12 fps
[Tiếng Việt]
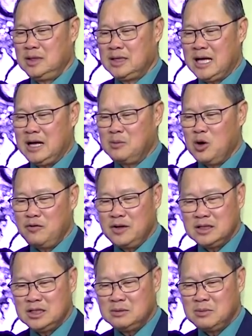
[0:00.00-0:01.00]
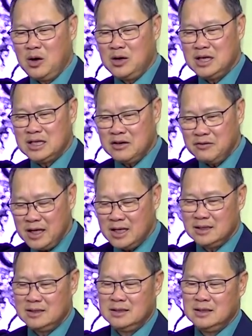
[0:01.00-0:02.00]
cán bộ phải gương mẫu hơn nhân
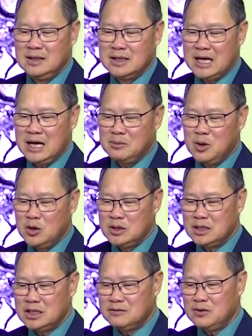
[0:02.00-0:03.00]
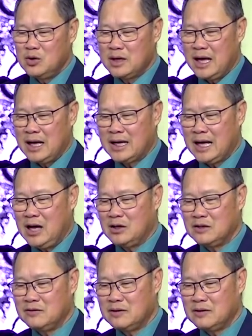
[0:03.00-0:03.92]
viên cán bộ giữ chức vụ càng cao